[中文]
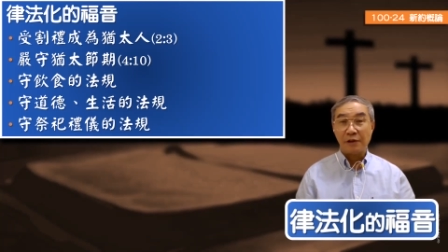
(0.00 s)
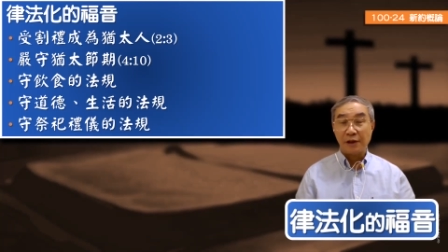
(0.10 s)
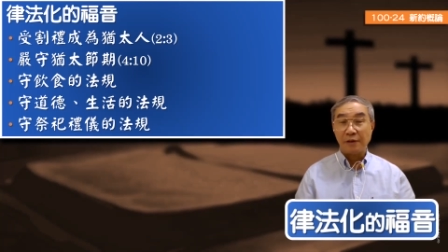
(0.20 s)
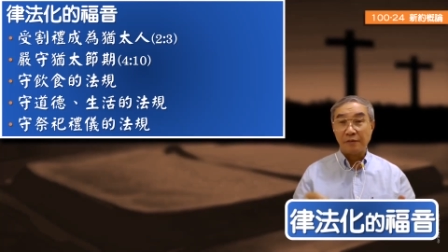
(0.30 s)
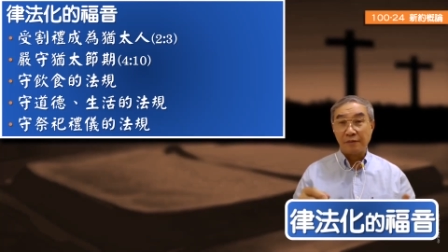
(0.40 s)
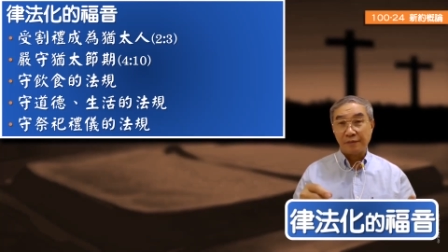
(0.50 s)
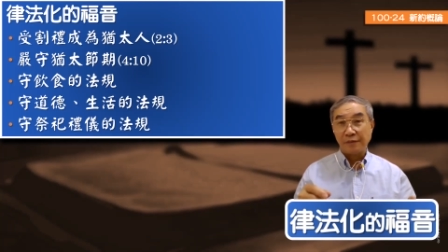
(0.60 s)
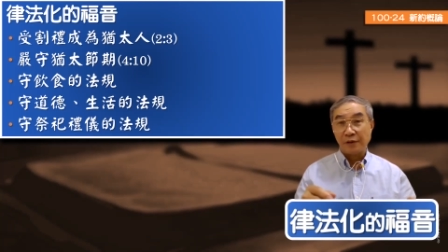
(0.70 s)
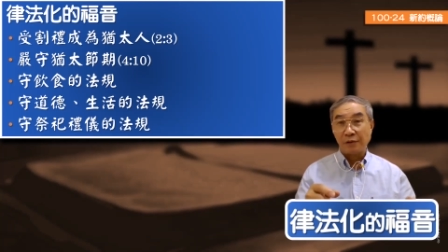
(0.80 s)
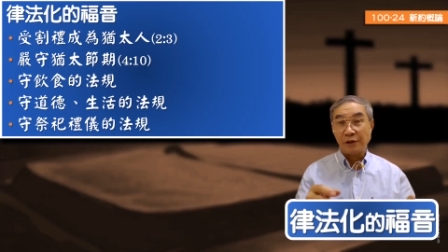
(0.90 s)
在
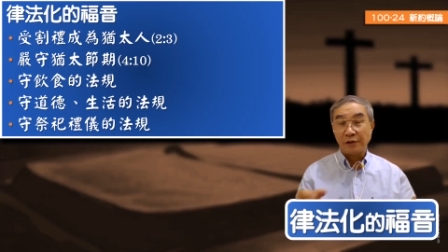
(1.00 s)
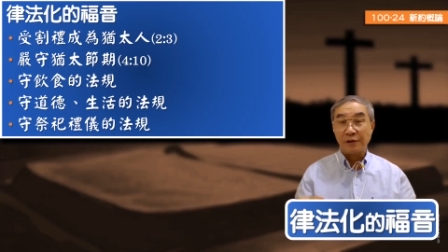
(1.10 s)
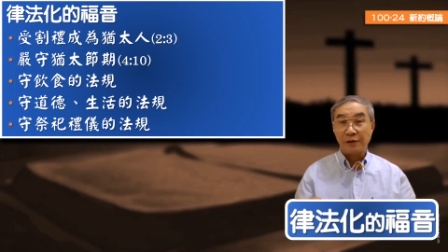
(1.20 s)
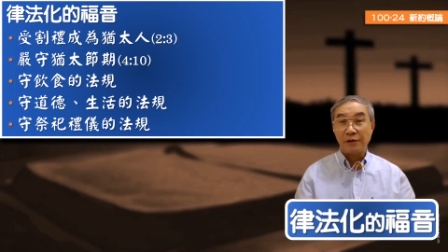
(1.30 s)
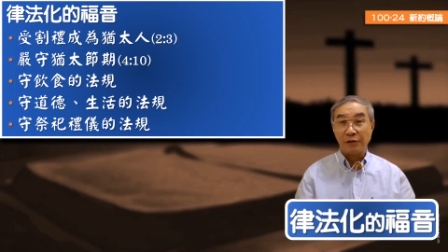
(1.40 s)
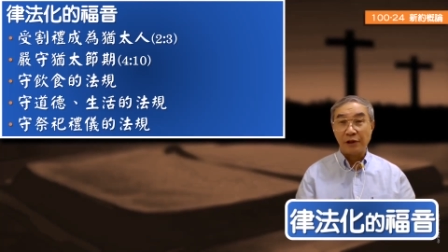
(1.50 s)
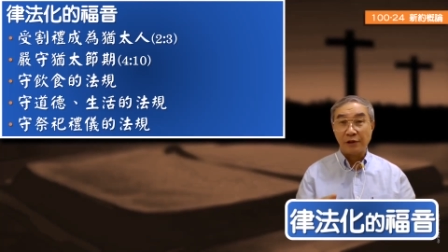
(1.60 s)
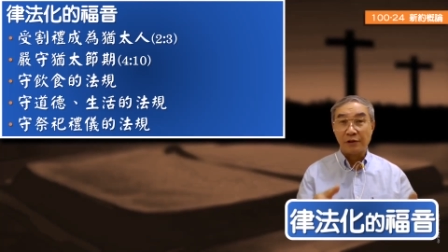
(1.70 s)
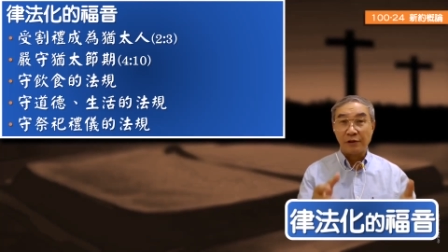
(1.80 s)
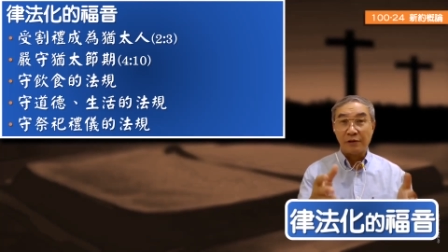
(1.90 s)
公元四十九年的
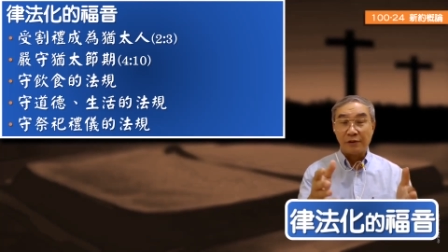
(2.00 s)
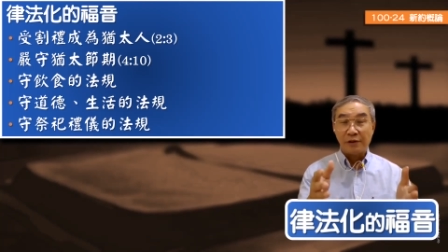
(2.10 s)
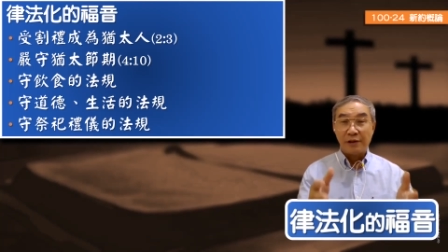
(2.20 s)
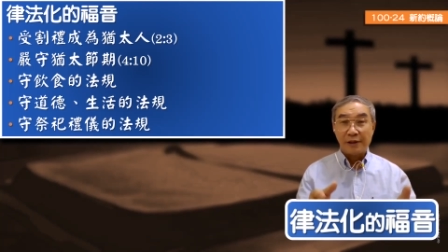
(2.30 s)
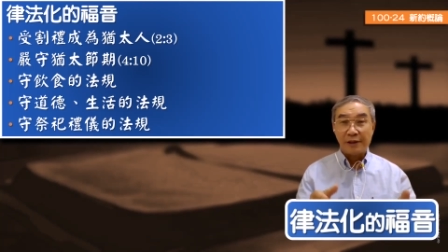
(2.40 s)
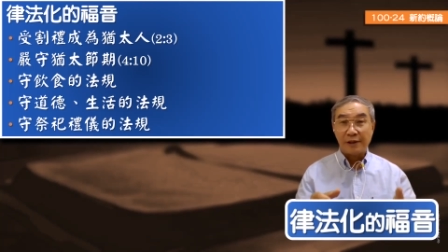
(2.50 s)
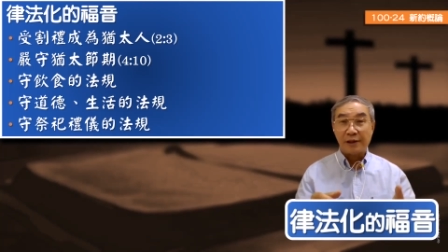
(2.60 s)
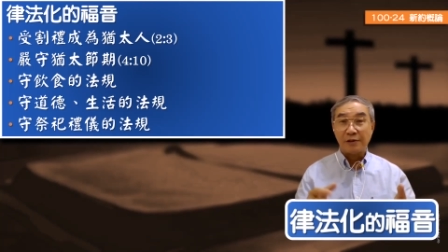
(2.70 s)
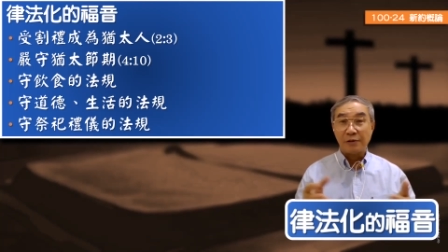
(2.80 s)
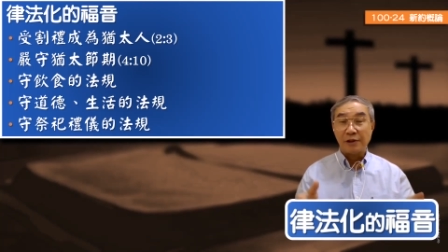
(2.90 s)
时候啊，
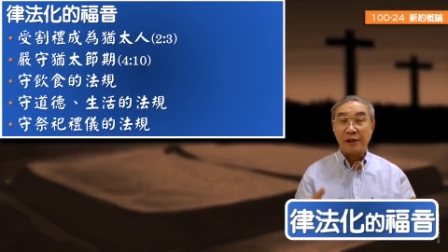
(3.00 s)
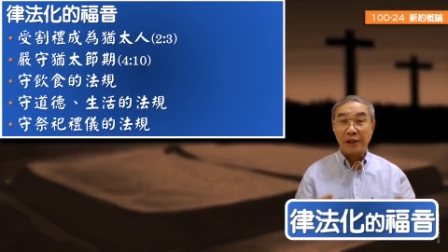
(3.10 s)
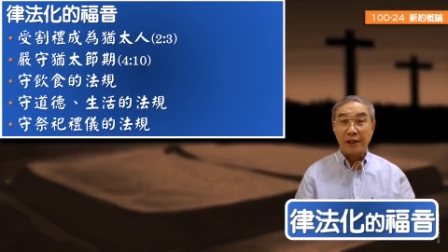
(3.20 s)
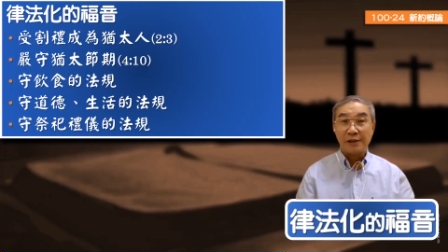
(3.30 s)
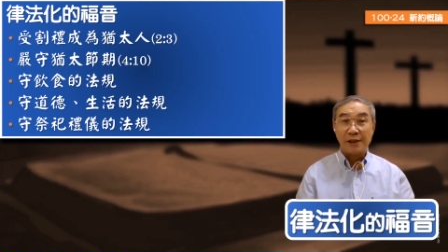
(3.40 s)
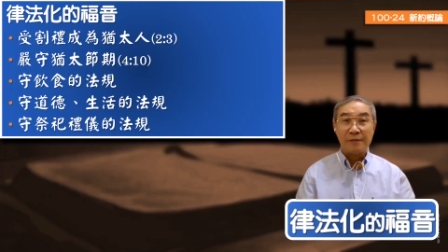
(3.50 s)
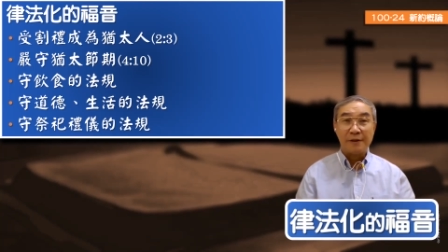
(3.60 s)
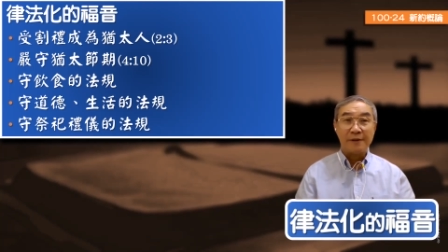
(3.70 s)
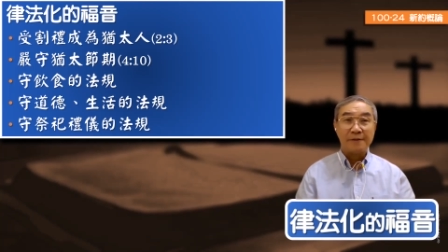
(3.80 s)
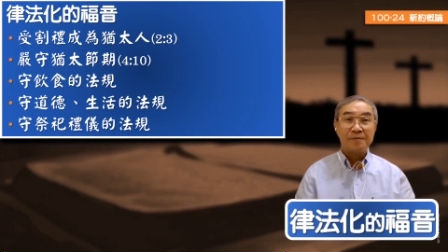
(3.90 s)
那时候身体还在嘛
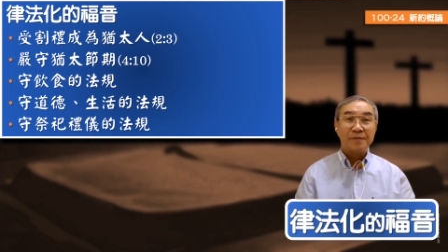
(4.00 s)
啊，